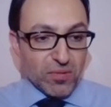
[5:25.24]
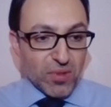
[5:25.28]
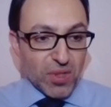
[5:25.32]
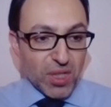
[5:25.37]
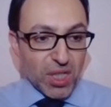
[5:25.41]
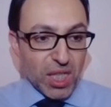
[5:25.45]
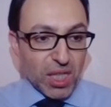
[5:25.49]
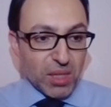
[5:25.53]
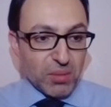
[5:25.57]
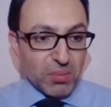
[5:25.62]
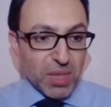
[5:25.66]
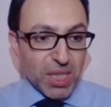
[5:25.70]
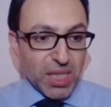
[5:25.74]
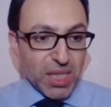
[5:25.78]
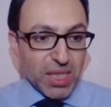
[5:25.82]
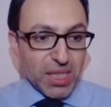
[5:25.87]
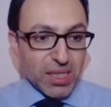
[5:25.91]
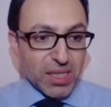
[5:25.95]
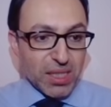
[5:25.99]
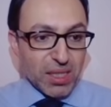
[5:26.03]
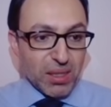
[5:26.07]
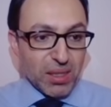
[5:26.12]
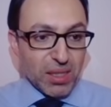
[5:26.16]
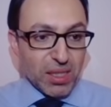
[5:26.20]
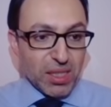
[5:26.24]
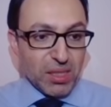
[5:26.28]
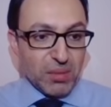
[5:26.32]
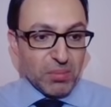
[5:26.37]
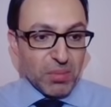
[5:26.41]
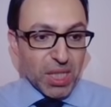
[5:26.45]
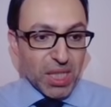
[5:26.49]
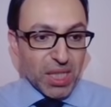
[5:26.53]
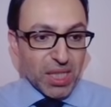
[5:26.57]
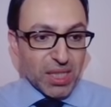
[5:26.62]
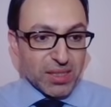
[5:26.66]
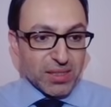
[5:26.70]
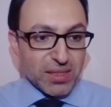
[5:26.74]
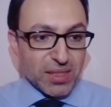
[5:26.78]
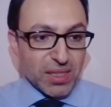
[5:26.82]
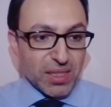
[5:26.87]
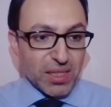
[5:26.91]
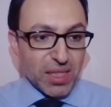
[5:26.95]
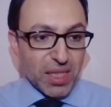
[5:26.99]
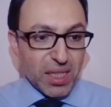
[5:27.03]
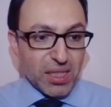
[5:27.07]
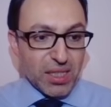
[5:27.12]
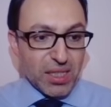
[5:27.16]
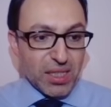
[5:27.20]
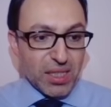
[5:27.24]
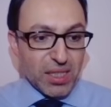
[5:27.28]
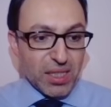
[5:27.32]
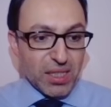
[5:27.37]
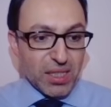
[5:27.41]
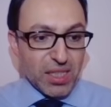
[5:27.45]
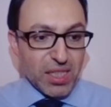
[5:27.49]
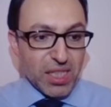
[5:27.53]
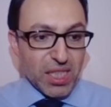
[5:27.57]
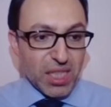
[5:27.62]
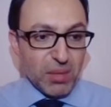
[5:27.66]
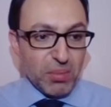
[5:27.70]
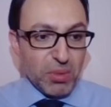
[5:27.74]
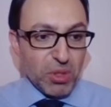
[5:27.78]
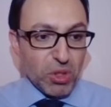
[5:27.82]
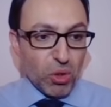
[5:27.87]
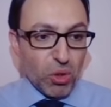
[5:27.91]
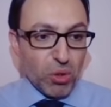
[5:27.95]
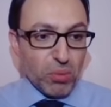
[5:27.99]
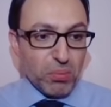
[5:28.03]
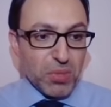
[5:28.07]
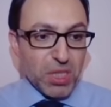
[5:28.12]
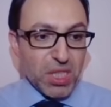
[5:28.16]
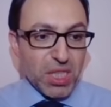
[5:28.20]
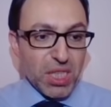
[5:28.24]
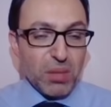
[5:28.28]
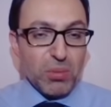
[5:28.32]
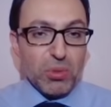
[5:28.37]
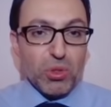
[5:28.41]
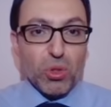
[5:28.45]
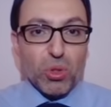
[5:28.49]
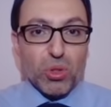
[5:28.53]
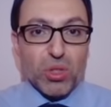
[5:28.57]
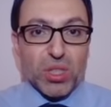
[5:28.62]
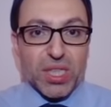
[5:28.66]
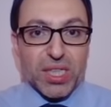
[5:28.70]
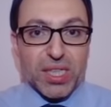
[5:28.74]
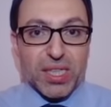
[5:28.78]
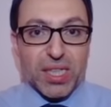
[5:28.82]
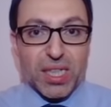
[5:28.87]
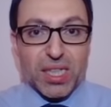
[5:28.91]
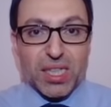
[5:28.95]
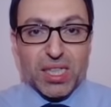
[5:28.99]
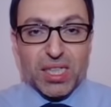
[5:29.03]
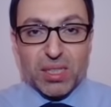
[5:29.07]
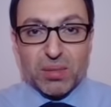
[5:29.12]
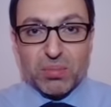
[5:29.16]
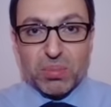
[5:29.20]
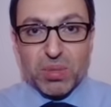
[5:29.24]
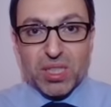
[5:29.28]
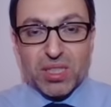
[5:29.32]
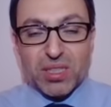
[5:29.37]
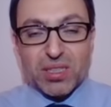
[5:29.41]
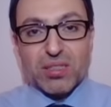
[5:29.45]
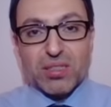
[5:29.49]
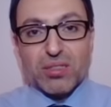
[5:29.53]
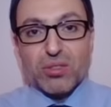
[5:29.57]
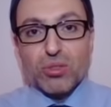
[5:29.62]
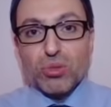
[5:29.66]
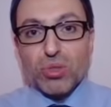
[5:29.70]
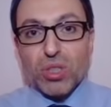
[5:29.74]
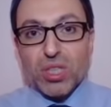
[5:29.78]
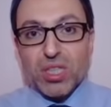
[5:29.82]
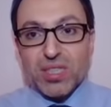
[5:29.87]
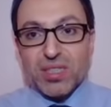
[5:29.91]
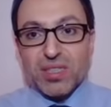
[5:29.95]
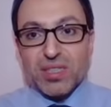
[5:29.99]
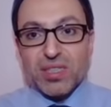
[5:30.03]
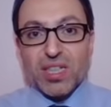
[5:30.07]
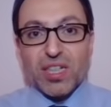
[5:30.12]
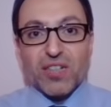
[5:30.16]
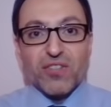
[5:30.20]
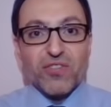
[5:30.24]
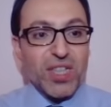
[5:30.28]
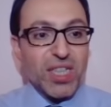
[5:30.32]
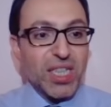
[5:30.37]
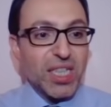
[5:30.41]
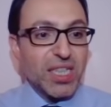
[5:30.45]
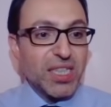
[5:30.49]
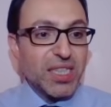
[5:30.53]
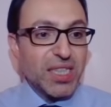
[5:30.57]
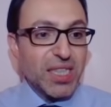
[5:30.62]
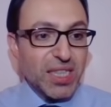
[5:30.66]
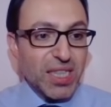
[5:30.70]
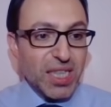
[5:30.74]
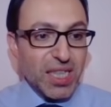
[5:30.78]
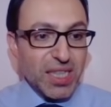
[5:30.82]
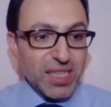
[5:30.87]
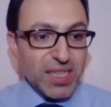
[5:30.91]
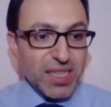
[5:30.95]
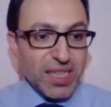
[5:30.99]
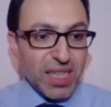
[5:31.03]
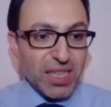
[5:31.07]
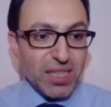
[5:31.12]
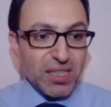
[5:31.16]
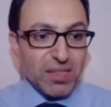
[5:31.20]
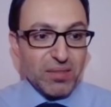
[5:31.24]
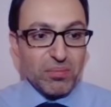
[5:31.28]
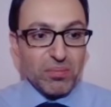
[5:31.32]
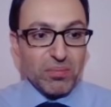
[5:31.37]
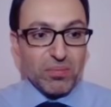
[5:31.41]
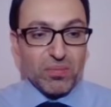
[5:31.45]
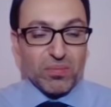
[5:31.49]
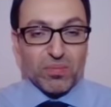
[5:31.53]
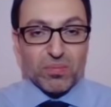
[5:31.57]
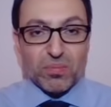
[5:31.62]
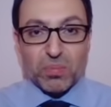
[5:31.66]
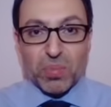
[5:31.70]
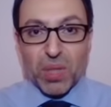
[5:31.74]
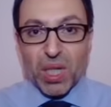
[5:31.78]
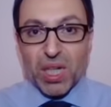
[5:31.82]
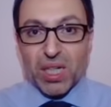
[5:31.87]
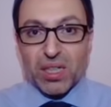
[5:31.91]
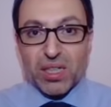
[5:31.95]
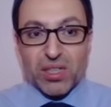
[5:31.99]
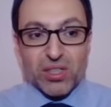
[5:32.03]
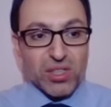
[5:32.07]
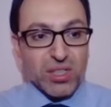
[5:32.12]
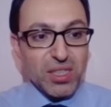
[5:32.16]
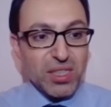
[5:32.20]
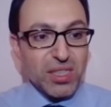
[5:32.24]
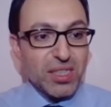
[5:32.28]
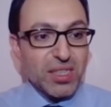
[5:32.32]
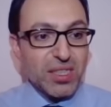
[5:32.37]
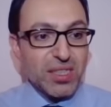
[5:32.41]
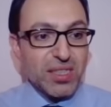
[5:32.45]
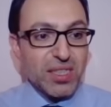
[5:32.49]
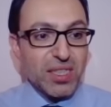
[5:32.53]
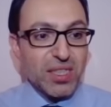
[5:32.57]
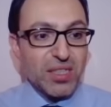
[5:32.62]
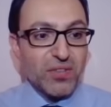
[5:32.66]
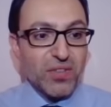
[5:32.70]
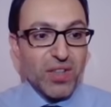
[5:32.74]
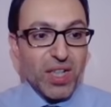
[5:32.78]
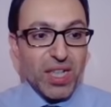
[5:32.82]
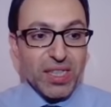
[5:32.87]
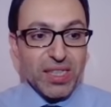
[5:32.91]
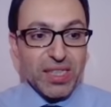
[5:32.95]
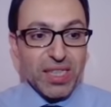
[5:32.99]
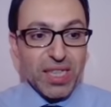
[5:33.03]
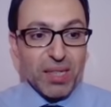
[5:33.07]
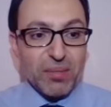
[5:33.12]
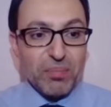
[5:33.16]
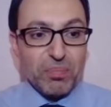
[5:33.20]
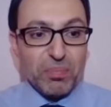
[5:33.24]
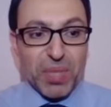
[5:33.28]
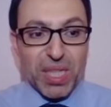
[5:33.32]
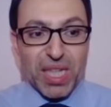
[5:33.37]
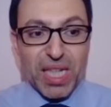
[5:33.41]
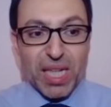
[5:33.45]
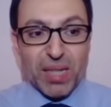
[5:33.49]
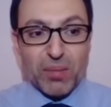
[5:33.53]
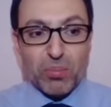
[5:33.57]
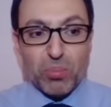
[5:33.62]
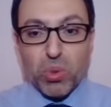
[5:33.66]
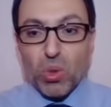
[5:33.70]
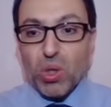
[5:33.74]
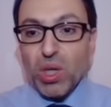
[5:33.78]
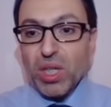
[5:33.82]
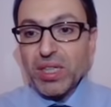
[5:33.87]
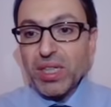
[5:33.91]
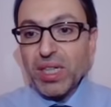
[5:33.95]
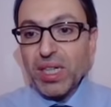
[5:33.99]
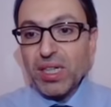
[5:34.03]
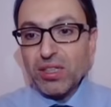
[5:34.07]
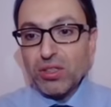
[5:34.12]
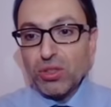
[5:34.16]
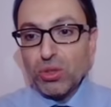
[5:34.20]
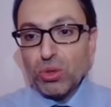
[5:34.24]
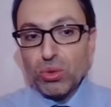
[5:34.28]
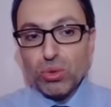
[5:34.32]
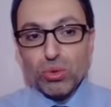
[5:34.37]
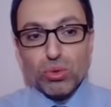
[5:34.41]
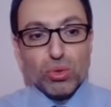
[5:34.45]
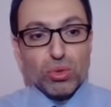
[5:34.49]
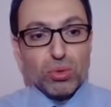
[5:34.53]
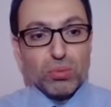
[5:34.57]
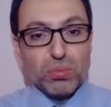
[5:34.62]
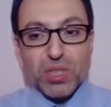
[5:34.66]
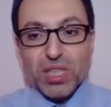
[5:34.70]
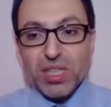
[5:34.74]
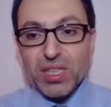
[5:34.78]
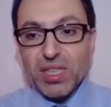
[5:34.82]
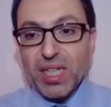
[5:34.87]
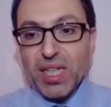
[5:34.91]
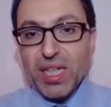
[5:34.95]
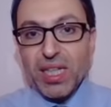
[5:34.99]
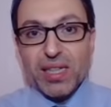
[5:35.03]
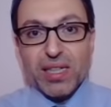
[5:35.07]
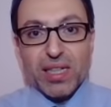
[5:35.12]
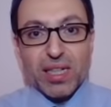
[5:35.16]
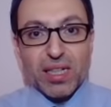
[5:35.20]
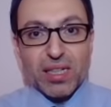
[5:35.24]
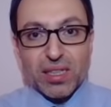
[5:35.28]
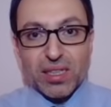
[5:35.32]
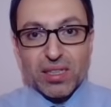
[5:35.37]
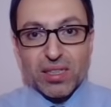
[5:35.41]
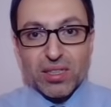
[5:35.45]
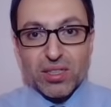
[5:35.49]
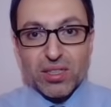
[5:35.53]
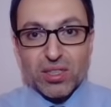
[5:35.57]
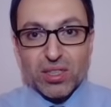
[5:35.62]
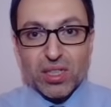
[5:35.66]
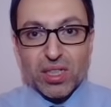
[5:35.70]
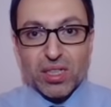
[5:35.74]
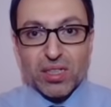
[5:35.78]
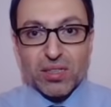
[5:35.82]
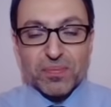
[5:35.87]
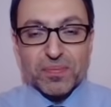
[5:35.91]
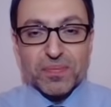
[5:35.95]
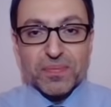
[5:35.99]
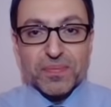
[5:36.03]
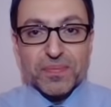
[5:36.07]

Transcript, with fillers: Almanya'da imalat sanayi 2011-2012'de Kıbrıs, Yunanistan falan yanarken bankacılık krizleri varken bile bu kadar kötü durumda değildi arkadaşlar.